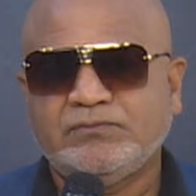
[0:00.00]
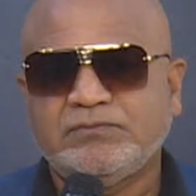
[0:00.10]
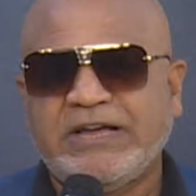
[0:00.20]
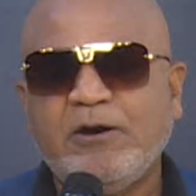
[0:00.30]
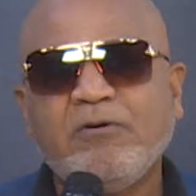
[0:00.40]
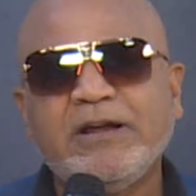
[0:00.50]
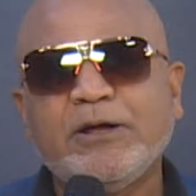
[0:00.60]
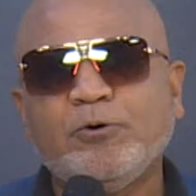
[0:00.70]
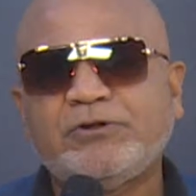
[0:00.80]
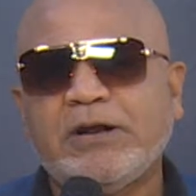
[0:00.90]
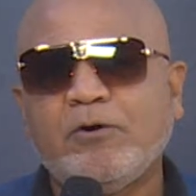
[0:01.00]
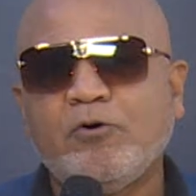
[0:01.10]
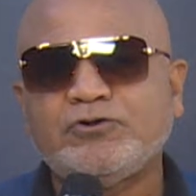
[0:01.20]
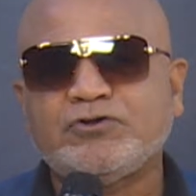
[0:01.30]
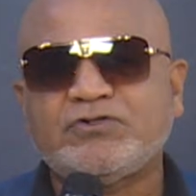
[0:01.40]
Creo que le encontraron
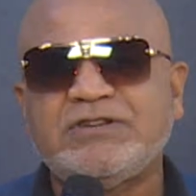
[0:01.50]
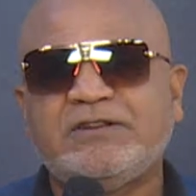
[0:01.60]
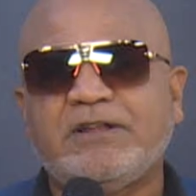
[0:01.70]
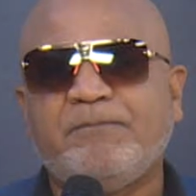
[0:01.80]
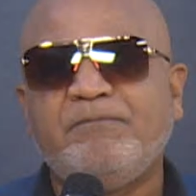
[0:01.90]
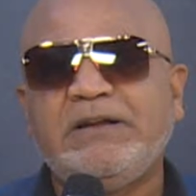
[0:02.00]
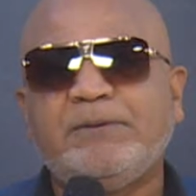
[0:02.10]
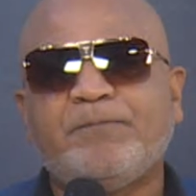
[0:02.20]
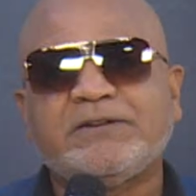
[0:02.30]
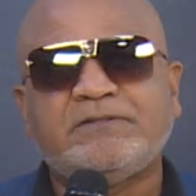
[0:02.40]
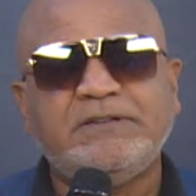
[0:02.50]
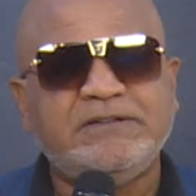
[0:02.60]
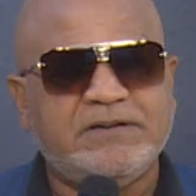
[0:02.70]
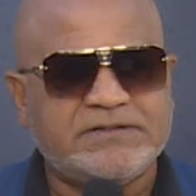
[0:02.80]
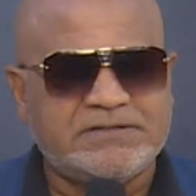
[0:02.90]
800 mil
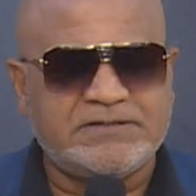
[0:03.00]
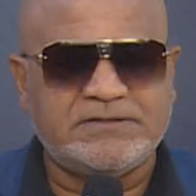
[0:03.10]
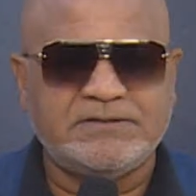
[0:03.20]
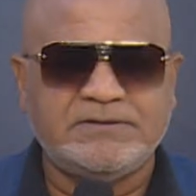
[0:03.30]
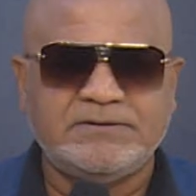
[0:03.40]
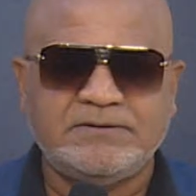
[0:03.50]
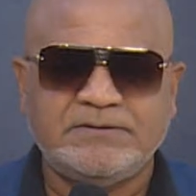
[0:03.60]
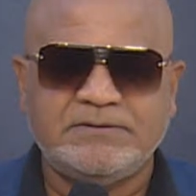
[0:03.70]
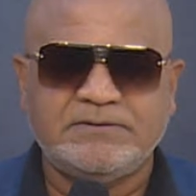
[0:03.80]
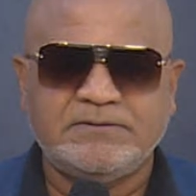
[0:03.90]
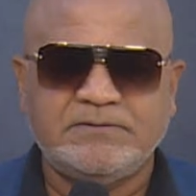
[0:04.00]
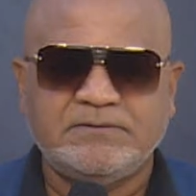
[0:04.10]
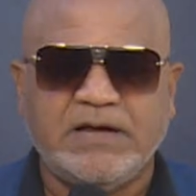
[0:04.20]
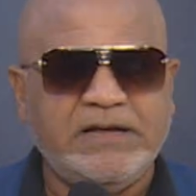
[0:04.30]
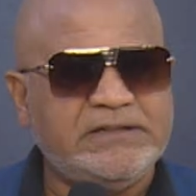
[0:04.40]
pastillas.
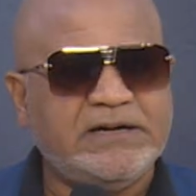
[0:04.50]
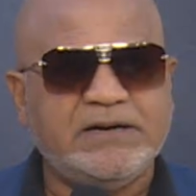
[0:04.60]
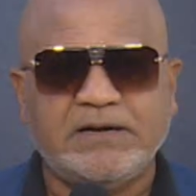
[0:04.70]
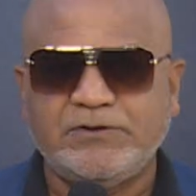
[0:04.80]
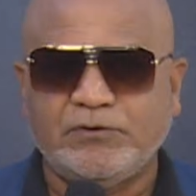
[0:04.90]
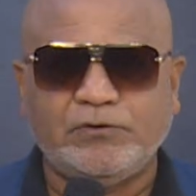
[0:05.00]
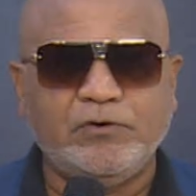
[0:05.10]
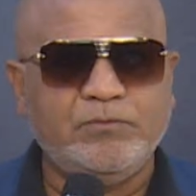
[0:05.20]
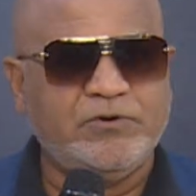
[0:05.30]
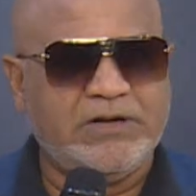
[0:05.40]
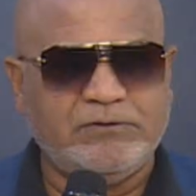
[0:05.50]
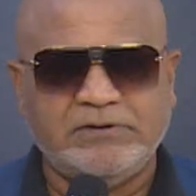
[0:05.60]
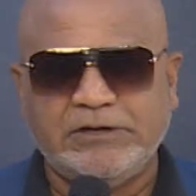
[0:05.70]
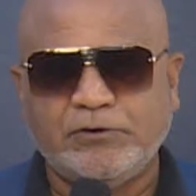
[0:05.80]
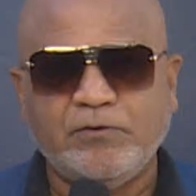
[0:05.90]
Ahí están las que yo tomo, la que
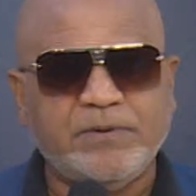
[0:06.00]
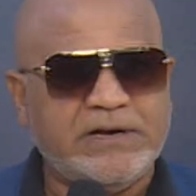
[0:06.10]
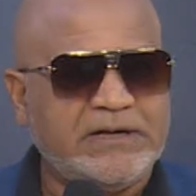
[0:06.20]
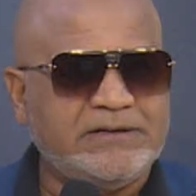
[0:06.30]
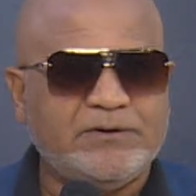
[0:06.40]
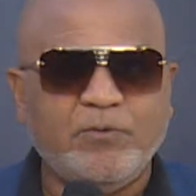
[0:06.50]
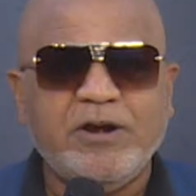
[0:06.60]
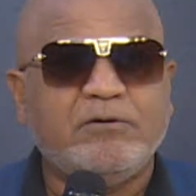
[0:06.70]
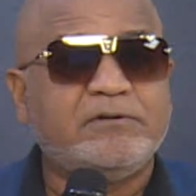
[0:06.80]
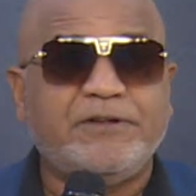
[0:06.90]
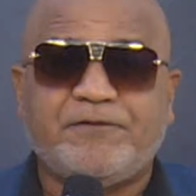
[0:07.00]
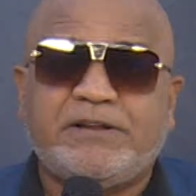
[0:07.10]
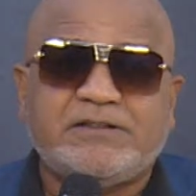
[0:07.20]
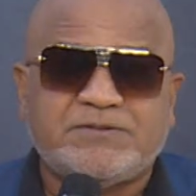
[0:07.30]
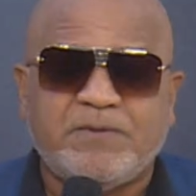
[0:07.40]
usted toma, la que usted... Bueno,
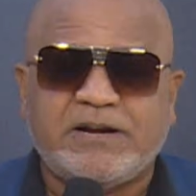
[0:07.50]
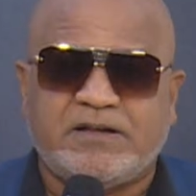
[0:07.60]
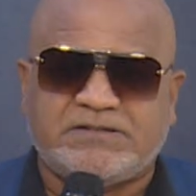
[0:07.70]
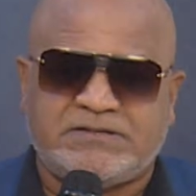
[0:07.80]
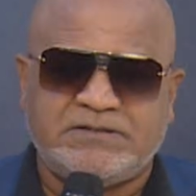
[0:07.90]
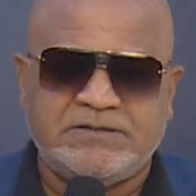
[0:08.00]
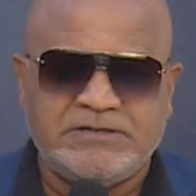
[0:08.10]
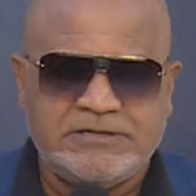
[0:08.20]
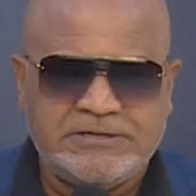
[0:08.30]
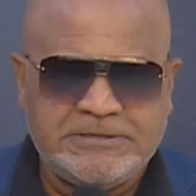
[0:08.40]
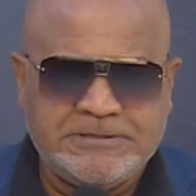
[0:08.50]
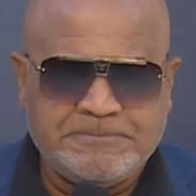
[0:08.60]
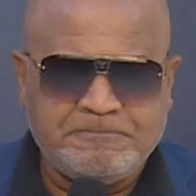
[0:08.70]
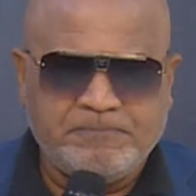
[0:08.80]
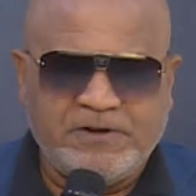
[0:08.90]
diferentes marcas.
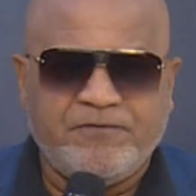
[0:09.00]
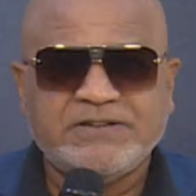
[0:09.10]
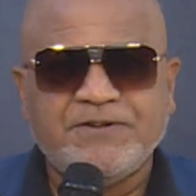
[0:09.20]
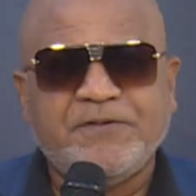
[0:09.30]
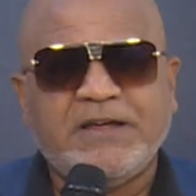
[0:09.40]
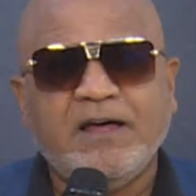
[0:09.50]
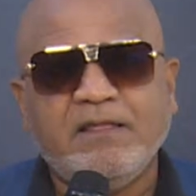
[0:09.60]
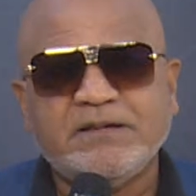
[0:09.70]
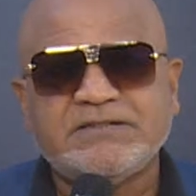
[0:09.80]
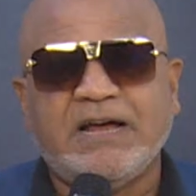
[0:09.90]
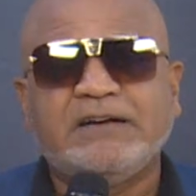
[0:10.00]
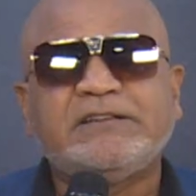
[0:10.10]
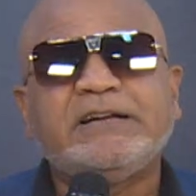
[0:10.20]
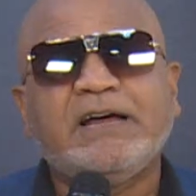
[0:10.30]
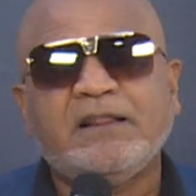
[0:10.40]
Falsificadas,
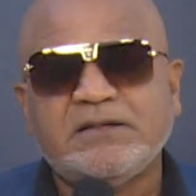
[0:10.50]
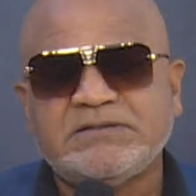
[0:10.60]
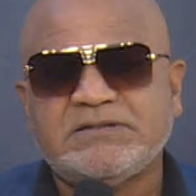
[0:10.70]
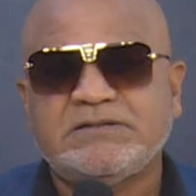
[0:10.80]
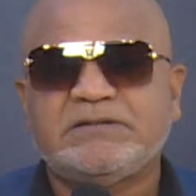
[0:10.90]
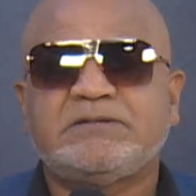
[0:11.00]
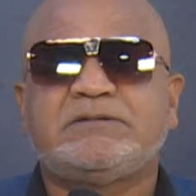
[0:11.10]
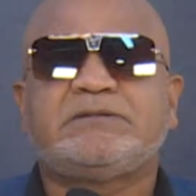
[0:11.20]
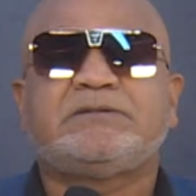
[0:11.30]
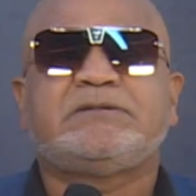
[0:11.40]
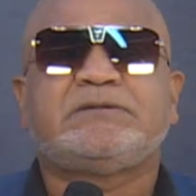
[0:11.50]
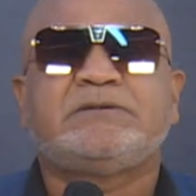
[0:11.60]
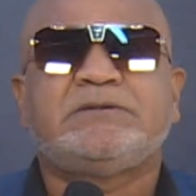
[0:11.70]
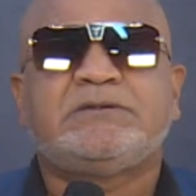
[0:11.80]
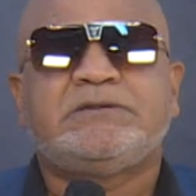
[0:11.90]
alteradas.
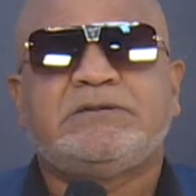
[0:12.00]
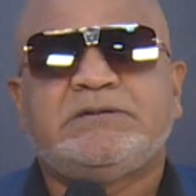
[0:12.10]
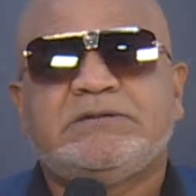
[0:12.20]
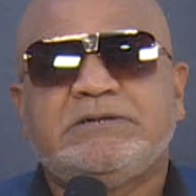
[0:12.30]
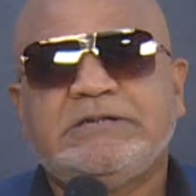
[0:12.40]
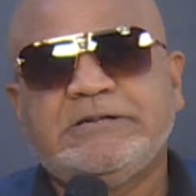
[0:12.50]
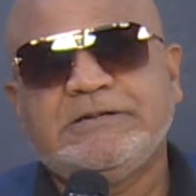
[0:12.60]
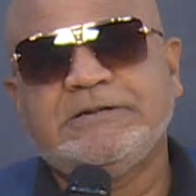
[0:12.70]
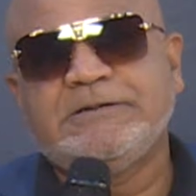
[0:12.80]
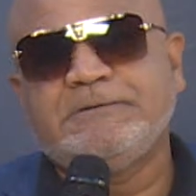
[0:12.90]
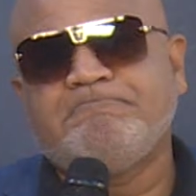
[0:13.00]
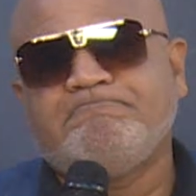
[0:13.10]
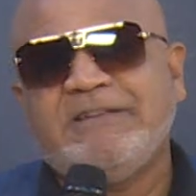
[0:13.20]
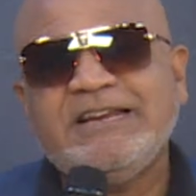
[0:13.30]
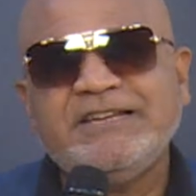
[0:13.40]
Eh,
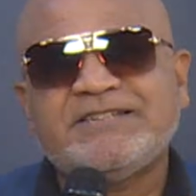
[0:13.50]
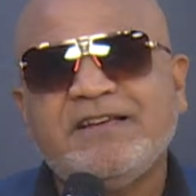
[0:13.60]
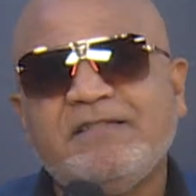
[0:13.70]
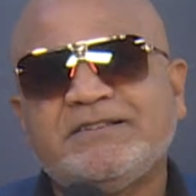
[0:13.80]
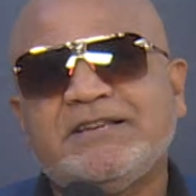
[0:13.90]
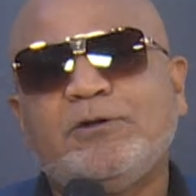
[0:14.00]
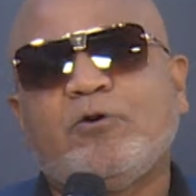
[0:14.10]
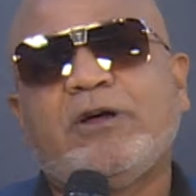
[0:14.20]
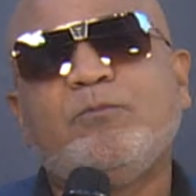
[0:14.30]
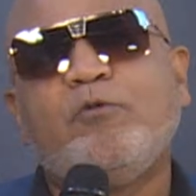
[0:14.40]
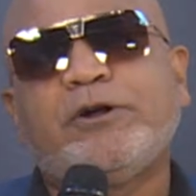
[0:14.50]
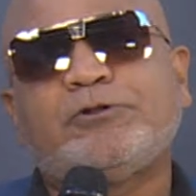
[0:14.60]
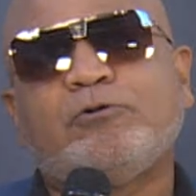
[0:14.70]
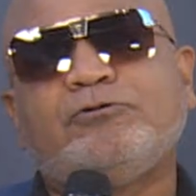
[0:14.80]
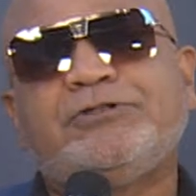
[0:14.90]
inicié diciendo que el muerto con